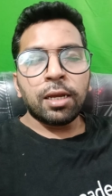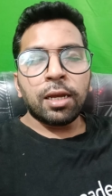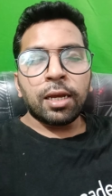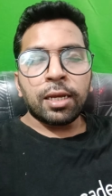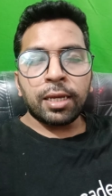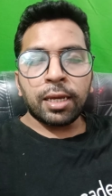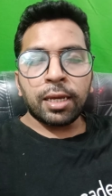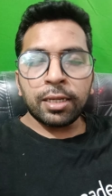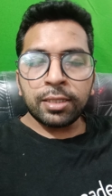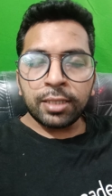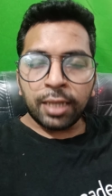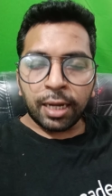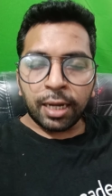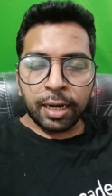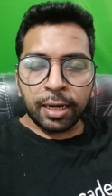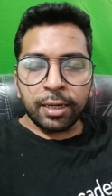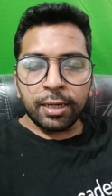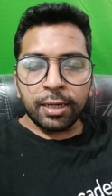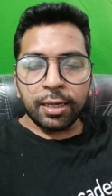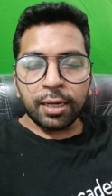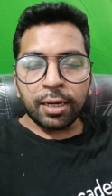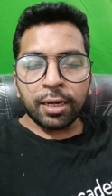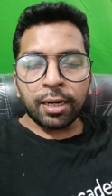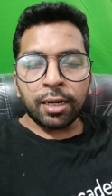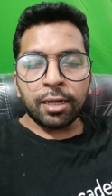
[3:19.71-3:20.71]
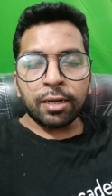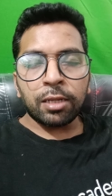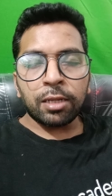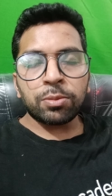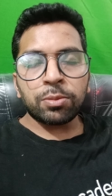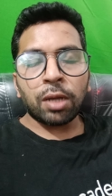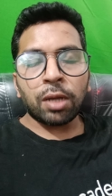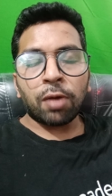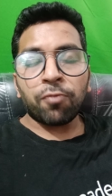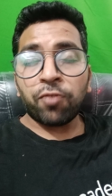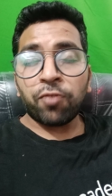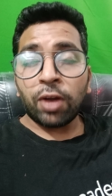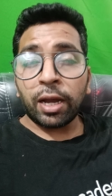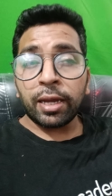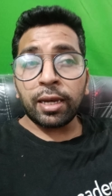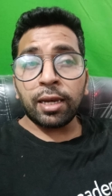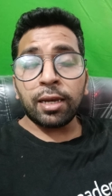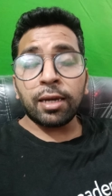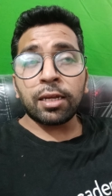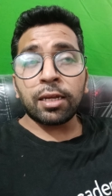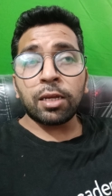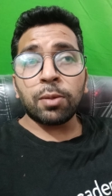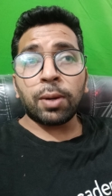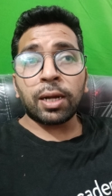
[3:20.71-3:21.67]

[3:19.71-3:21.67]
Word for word: यह सेकेंड ईयर के लिए टिप्स फाइनल ईयर की